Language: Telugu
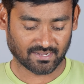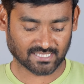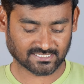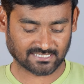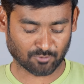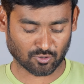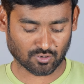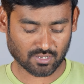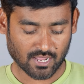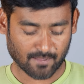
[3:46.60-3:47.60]
నెక్స్ట్ స్టెప్లో
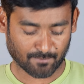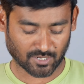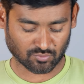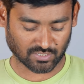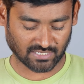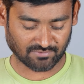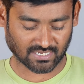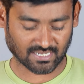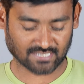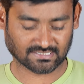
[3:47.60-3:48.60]
మనకు ఈ
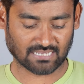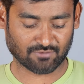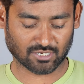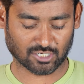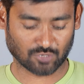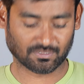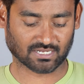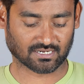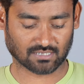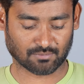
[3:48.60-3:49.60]
విధంగా సేవ్ అండ్
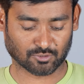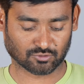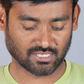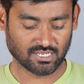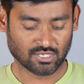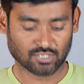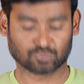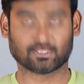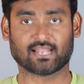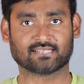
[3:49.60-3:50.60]
కంటిన్యూ కనబడుతుంది
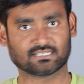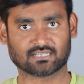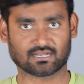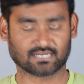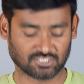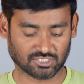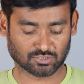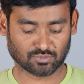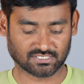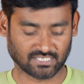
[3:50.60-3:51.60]
సో దాస్ట్గా క్లిక్
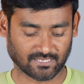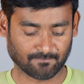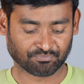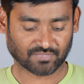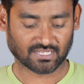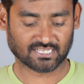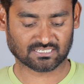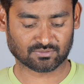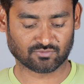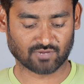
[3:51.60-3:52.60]
చేసుకునేసి నెక్స్ట్
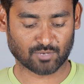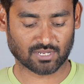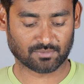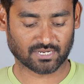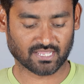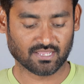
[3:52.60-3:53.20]
స్టెప్స్ వెళ్ళిపోయామంటే